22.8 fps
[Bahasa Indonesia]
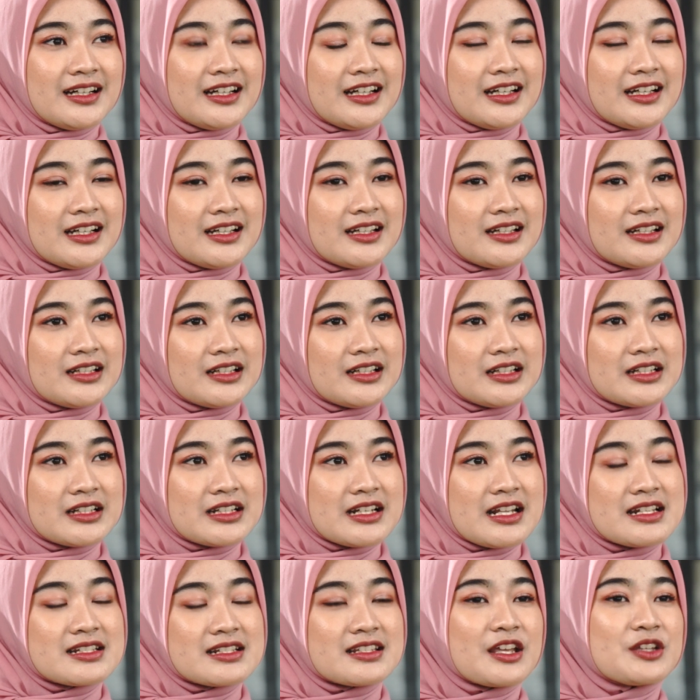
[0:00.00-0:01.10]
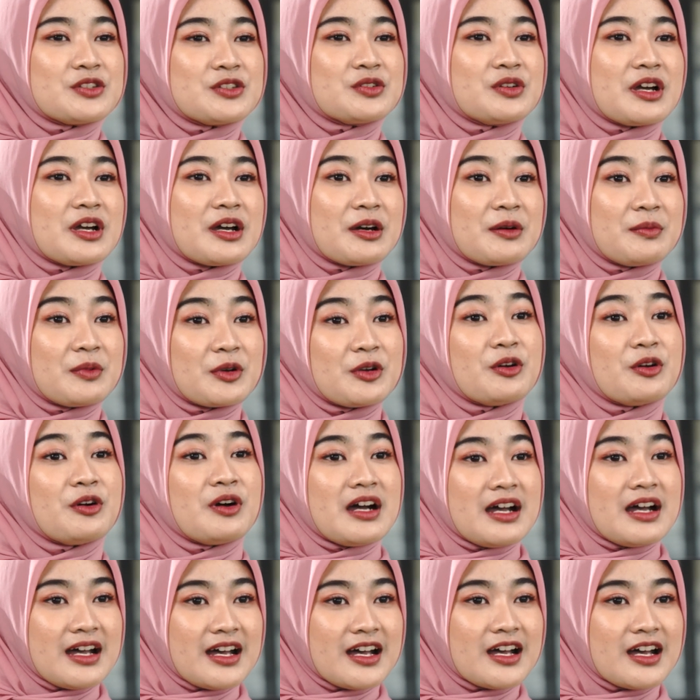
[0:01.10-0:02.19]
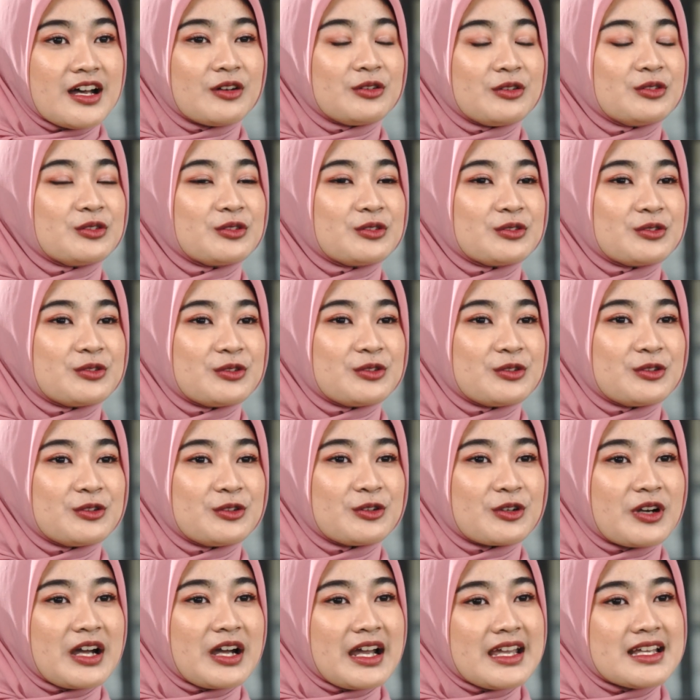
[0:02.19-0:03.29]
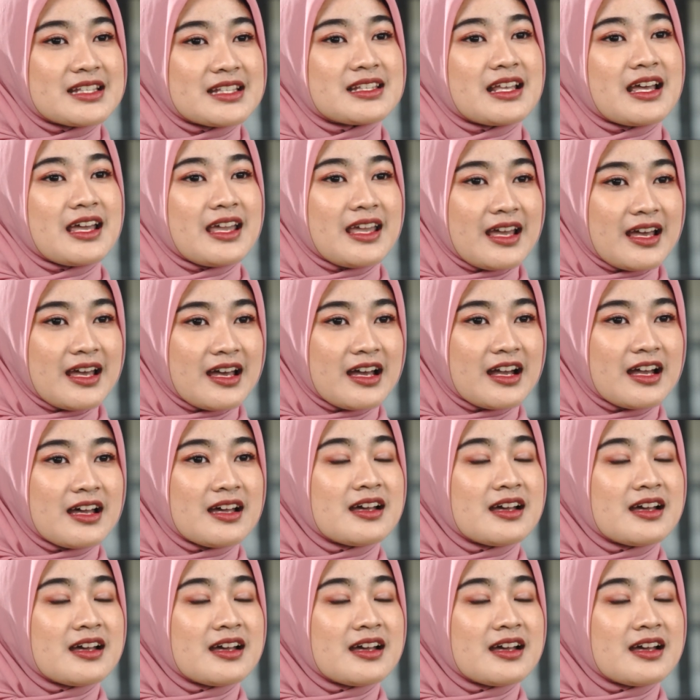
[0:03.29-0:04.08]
Uh, dan saya juga berdoa untuk ayah saya.